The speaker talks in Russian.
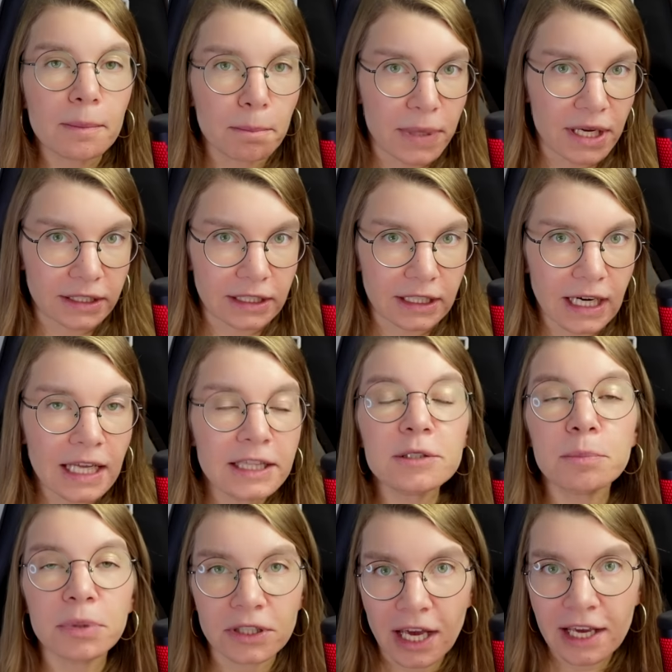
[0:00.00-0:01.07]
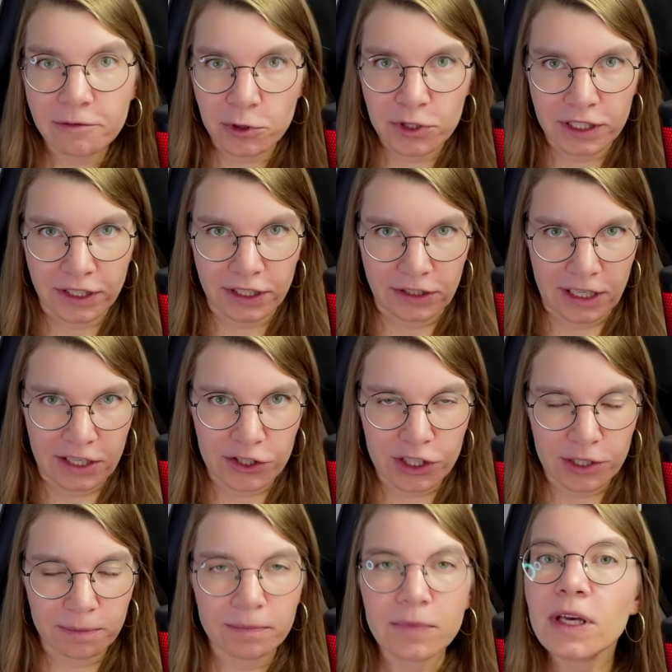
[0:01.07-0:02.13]
Берта Хант была его
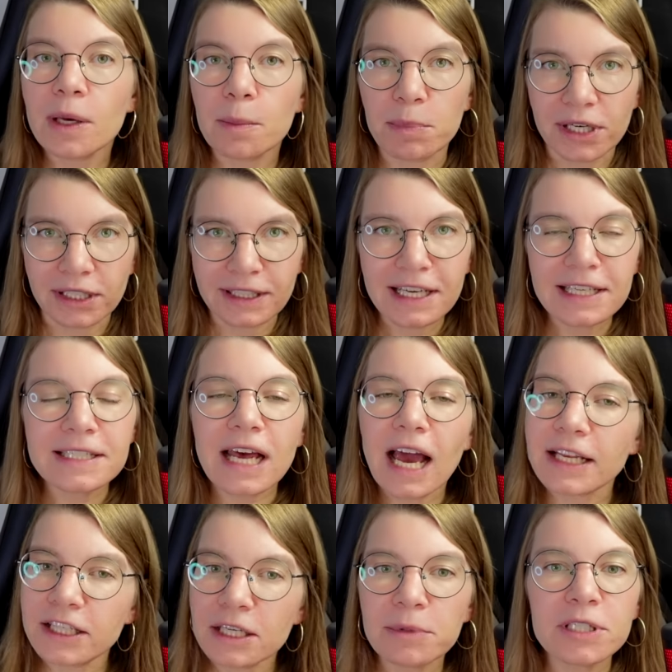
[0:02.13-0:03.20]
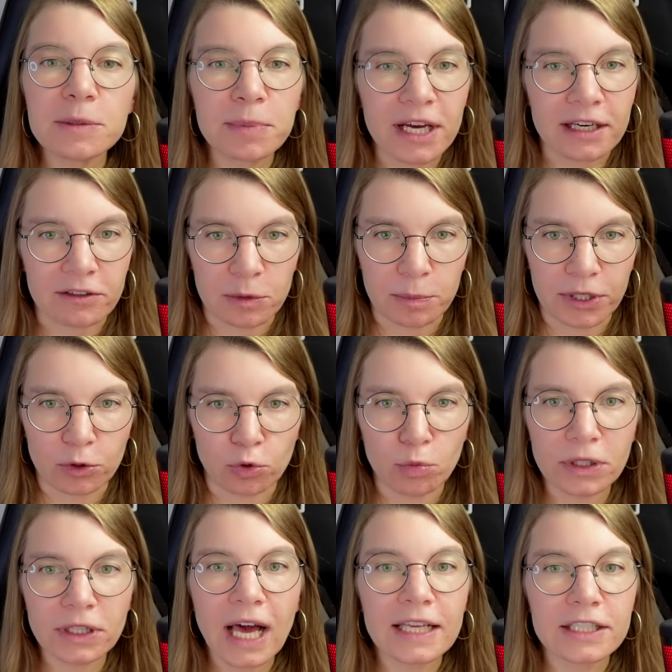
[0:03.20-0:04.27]
секретаршей. Бернейс одним из первых
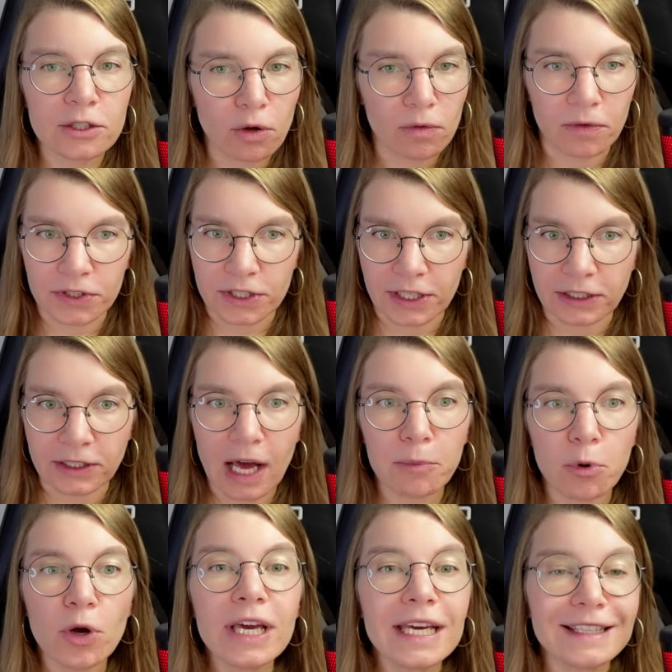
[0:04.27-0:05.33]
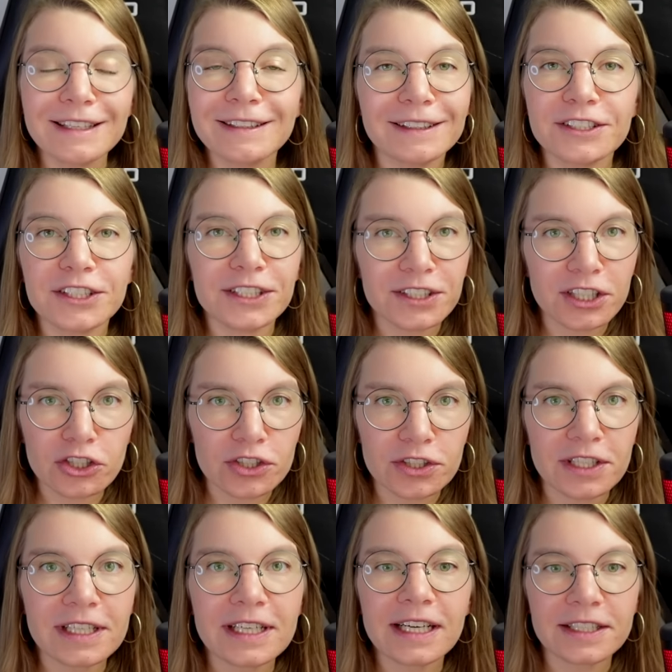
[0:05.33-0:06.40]
придумал основывать рекламу не на
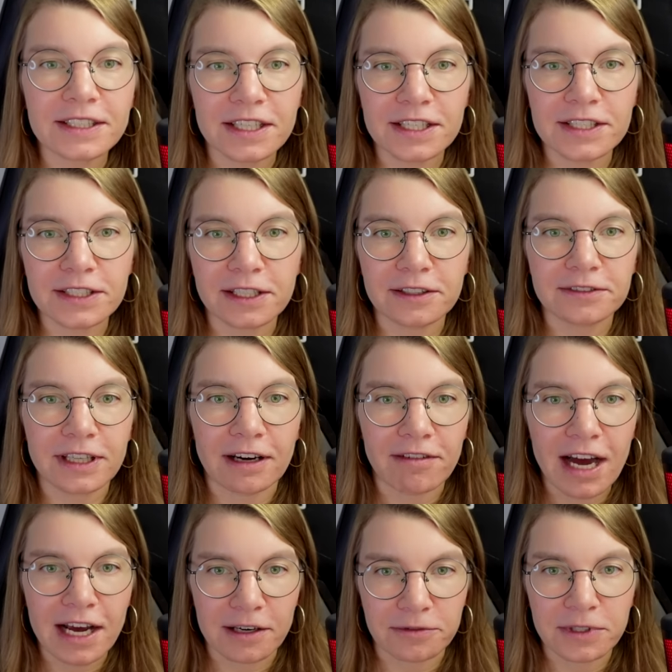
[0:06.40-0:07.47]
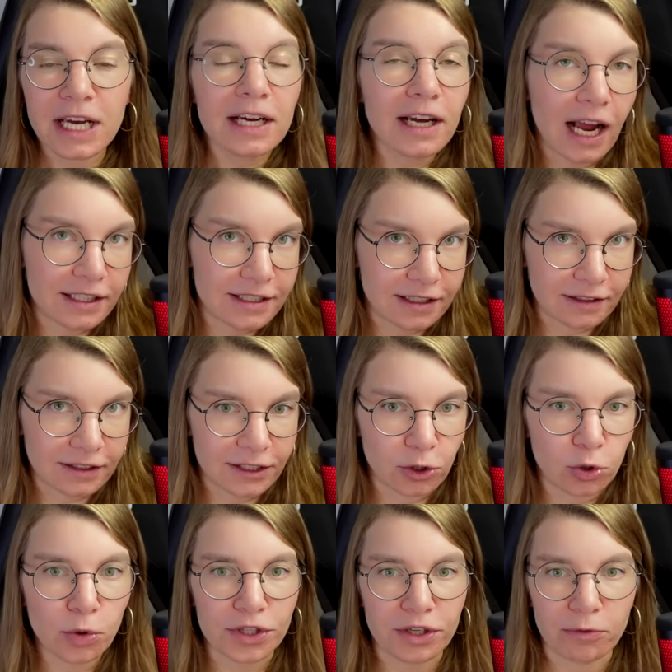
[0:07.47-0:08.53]
технических характеристиках товаров, как делали
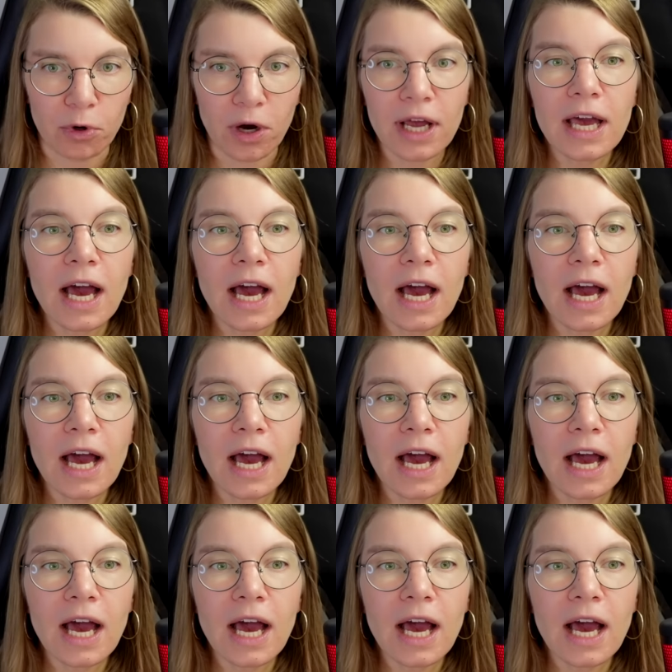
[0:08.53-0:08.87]
до него,